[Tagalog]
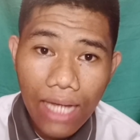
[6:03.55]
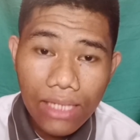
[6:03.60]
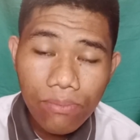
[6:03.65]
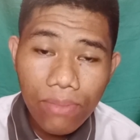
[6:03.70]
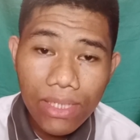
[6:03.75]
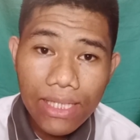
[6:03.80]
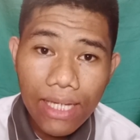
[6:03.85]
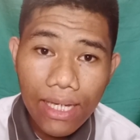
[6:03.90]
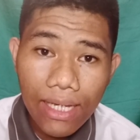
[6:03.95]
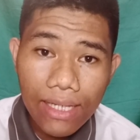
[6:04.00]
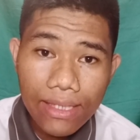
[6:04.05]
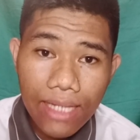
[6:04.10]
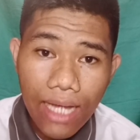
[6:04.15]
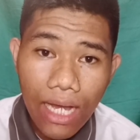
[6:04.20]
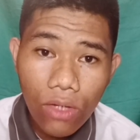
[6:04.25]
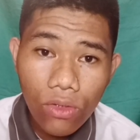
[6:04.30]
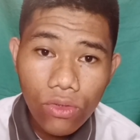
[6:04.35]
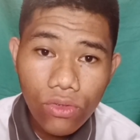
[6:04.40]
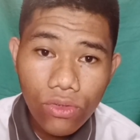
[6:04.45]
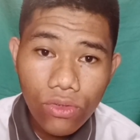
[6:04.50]
At may
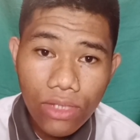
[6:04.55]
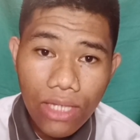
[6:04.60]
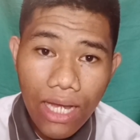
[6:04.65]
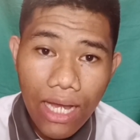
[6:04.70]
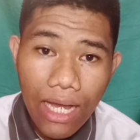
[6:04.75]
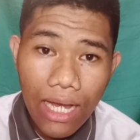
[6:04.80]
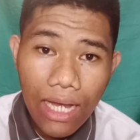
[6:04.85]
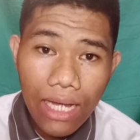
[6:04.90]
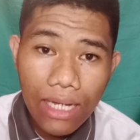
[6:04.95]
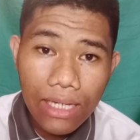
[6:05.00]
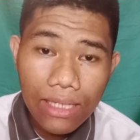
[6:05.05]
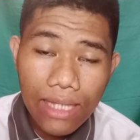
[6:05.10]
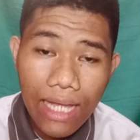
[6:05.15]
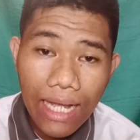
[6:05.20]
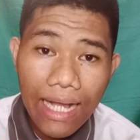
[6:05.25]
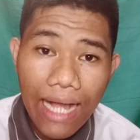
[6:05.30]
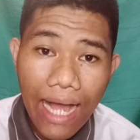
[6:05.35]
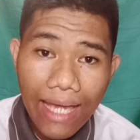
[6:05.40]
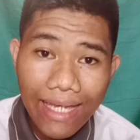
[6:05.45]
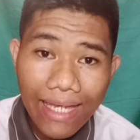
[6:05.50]
nakita ako doon na
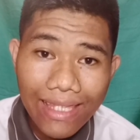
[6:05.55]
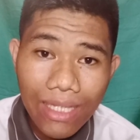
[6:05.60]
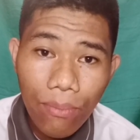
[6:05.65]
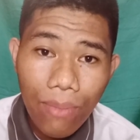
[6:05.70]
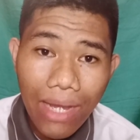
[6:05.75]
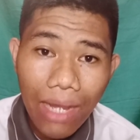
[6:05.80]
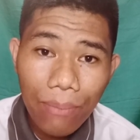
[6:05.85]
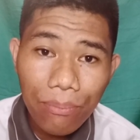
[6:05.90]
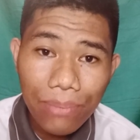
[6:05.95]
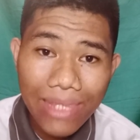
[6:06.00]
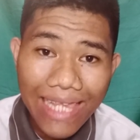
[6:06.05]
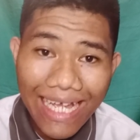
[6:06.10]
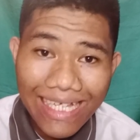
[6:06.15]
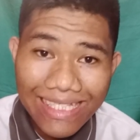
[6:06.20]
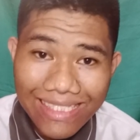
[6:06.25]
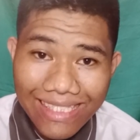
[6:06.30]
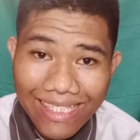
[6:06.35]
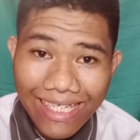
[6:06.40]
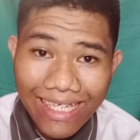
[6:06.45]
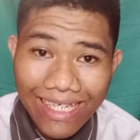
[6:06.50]
lagay ng mga
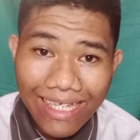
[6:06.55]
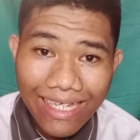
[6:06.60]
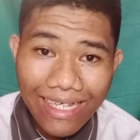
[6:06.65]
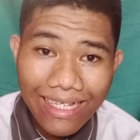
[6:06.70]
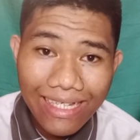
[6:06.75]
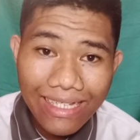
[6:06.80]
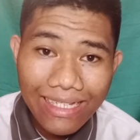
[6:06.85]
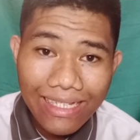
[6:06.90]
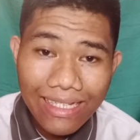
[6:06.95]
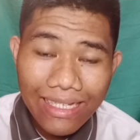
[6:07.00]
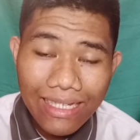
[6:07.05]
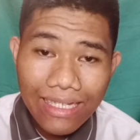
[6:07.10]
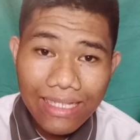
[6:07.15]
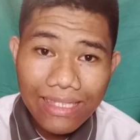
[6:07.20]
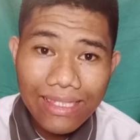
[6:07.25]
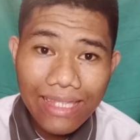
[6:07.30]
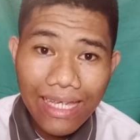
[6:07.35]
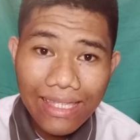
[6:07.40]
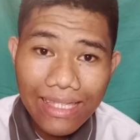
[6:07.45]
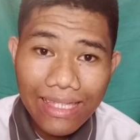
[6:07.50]
plastic.
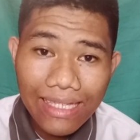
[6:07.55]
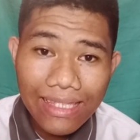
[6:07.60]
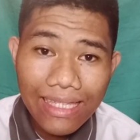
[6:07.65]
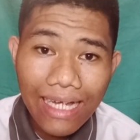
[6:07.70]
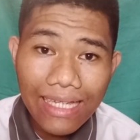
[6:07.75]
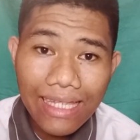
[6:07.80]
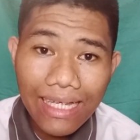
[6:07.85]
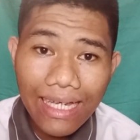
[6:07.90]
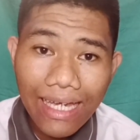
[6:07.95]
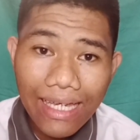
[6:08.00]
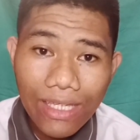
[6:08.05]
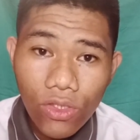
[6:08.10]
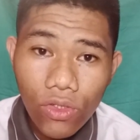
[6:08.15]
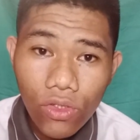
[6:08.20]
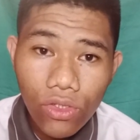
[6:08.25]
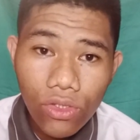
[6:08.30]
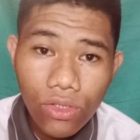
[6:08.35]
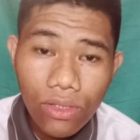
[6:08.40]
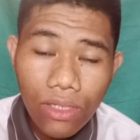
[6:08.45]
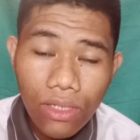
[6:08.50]
Then ang nakalagay
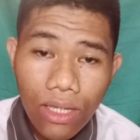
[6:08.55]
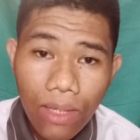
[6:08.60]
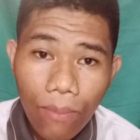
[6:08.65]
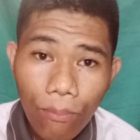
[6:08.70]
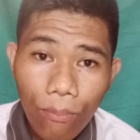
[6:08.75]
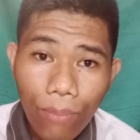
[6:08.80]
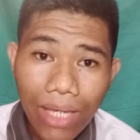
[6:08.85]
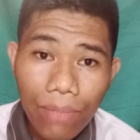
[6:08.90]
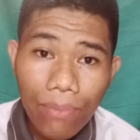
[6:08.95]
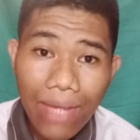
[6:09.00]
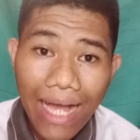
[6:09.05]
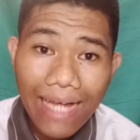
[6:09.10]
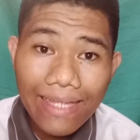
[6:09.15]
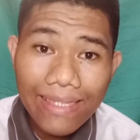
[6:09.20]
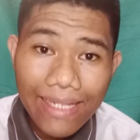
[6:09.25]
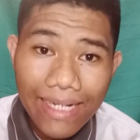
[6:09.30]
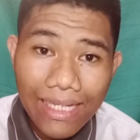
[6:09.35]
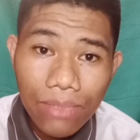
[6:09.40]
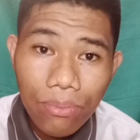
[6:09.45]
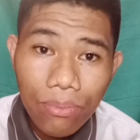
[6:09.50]
doon,
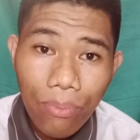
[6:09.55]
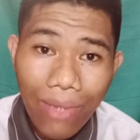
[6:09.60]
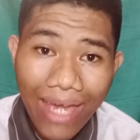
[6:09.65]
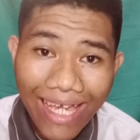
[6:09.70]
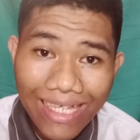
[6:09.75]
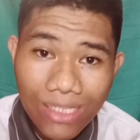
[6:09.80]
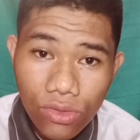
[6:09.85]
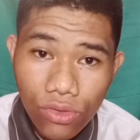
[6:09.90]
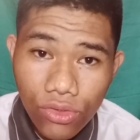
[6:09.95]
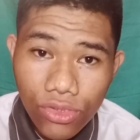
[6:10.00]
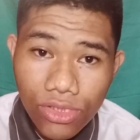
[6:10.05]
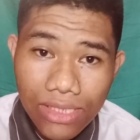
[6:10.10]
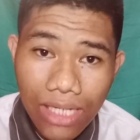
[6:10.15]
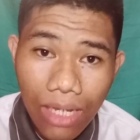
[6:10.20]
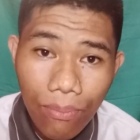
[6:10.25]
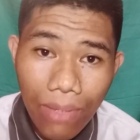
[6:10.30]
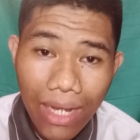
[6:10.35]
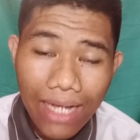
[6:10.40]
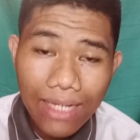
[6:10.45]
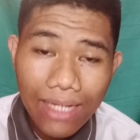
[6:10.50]
500 pesos
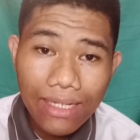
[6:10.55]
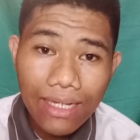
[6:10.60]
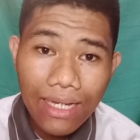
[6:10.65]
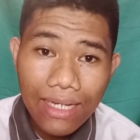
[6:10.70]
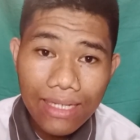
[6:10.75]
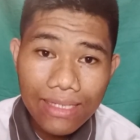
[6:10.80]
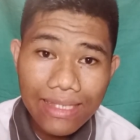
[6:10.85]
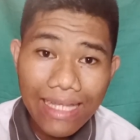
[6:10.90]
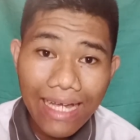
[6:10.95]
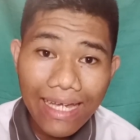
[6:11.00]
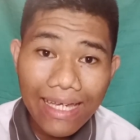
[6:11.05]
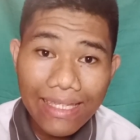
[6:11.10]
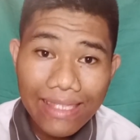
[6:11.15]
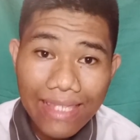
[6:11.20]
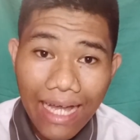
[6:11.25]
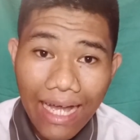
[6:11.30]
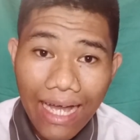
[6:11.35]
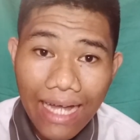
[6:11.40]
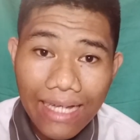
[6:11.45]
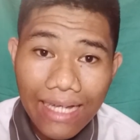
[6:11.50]
kapag
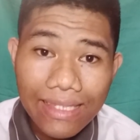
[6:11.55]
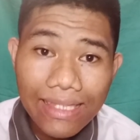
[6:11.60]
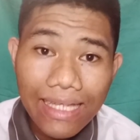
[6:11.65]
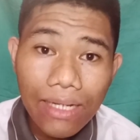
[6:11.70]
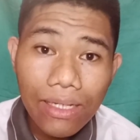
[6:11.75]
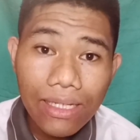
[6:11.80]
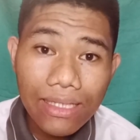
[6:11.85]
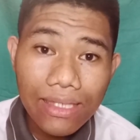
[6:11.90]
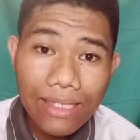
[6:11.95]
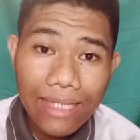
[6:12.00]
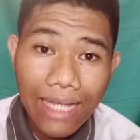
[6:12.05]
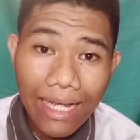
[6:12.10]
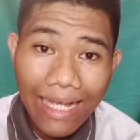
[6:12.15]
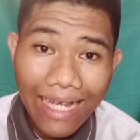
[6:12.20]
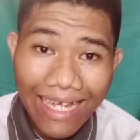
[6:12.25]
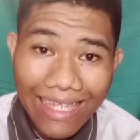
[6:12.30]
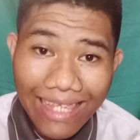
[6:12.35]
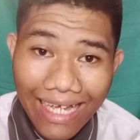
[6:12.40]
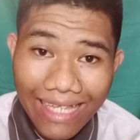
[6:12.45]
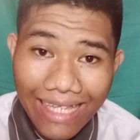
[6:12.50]
nakita kang nag
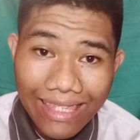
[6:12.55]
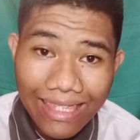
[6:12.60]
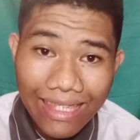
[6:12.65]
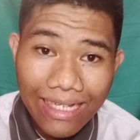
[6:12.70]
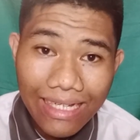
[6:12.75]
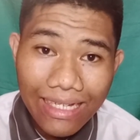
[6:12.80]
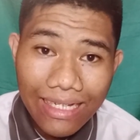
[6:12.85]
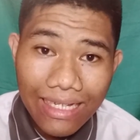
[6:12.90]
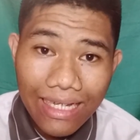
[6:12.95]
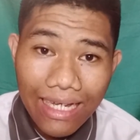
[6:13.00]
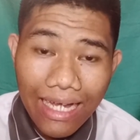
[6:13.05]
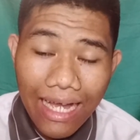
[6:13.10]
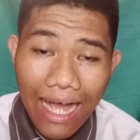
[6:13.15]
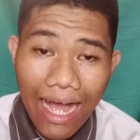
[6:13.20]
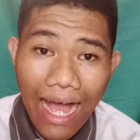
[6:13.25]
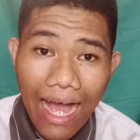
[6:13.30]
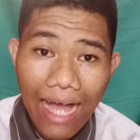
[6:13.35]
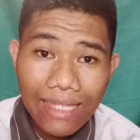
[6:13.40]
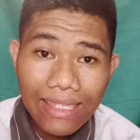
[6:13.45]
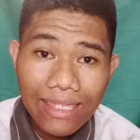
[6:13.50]
nagkalat.
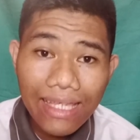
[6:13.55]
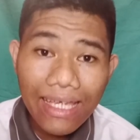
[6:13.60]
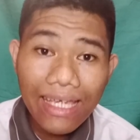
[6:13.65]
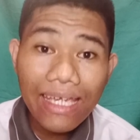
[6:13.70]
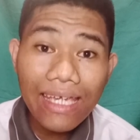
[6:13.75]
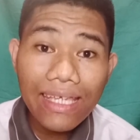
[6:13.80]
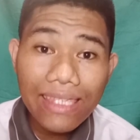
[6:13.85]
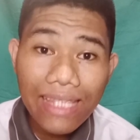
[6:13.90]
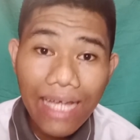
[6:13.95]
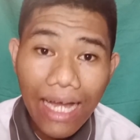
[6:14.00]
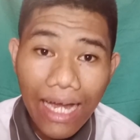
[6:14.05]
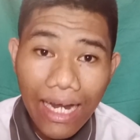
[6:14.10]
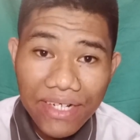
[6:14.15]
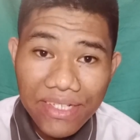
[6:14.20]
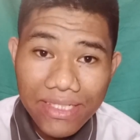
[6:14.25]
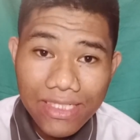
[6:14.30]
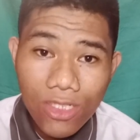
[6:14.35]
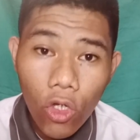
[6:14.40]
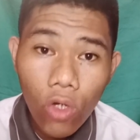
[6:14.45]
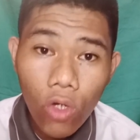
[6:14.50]
At 8
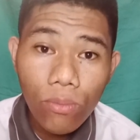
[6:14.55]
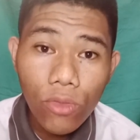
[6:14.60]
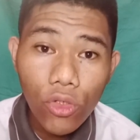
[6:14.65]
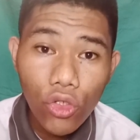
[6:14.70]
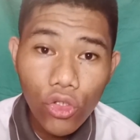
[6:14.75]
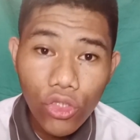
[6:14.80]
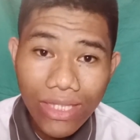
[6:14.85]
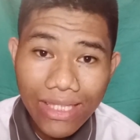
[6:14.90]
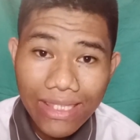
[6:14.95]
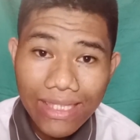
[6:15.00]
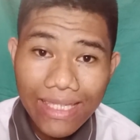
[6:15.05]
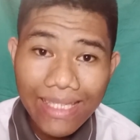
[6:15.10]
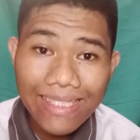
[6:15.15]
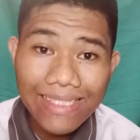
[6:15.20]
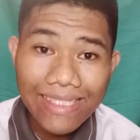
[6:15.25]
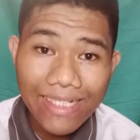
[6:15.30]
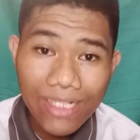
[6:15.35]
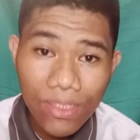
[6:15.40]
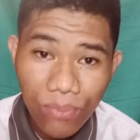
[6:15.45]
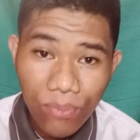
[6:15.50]
hours community
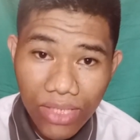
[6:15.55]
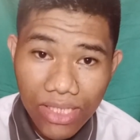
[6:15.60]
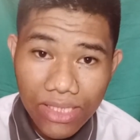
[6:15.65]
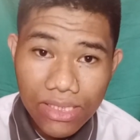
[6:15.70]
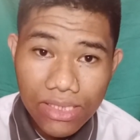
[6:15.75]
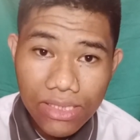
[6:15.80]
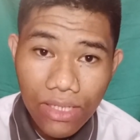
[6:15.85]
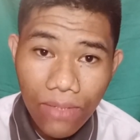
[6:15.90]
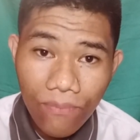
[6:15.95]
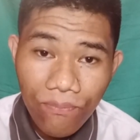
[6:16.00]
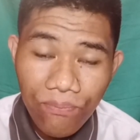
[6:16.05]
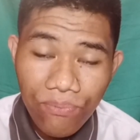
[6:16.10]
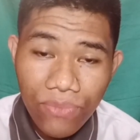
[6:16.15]
service.